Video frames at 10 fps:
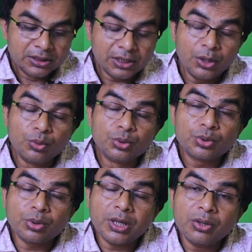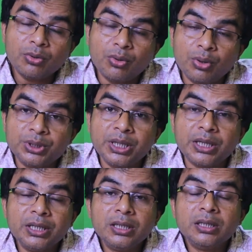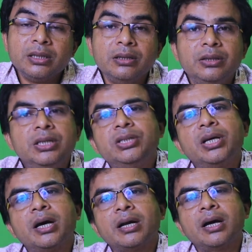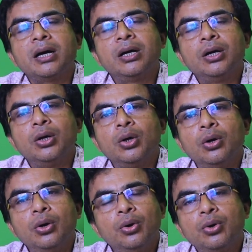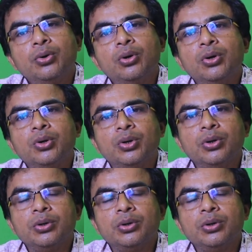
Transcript: সেই উত্তরের খোঁজে দিশেহারা লক্ষ লক্ষ